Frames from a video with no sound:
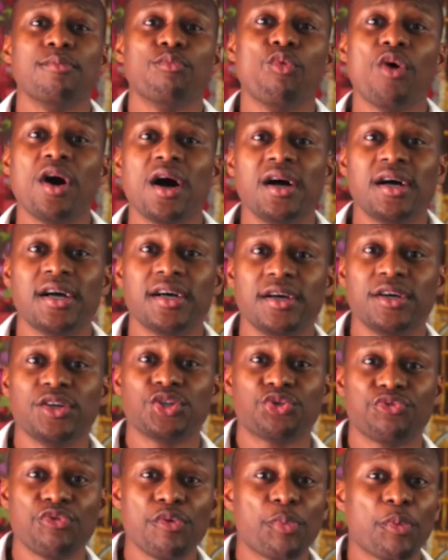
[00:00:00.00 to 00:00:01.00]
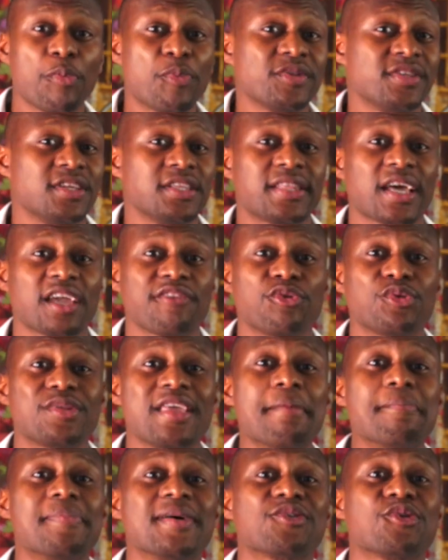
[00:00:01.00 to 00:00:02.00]
moi, je veux proposer des tarifs haut de
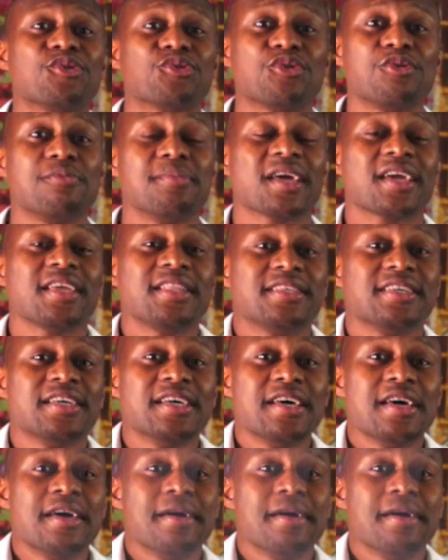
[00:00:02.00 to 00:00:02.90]
gamme parce que je le mérite,